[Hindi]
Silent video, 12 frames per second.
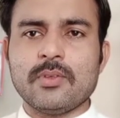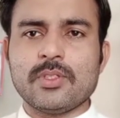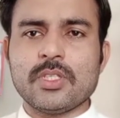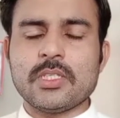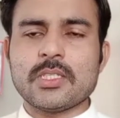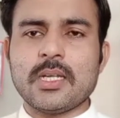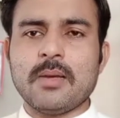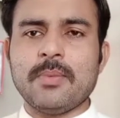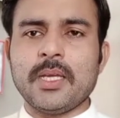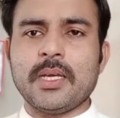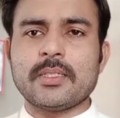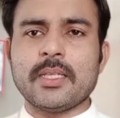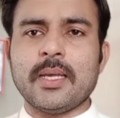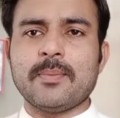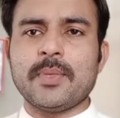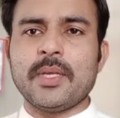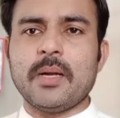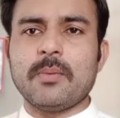वो जिस तरह भी करता है
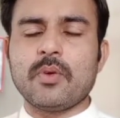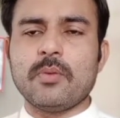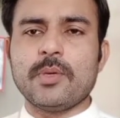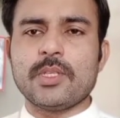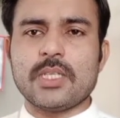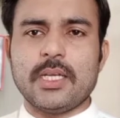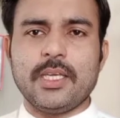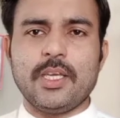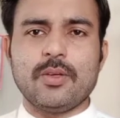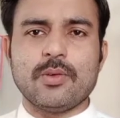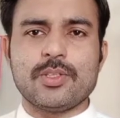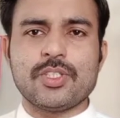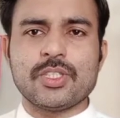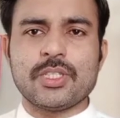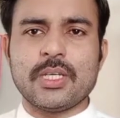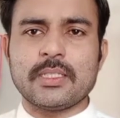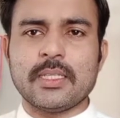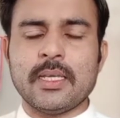अपने आप को बचाने की कोशिश
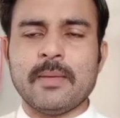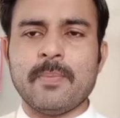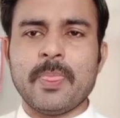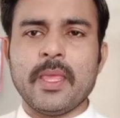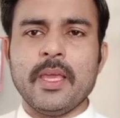करता है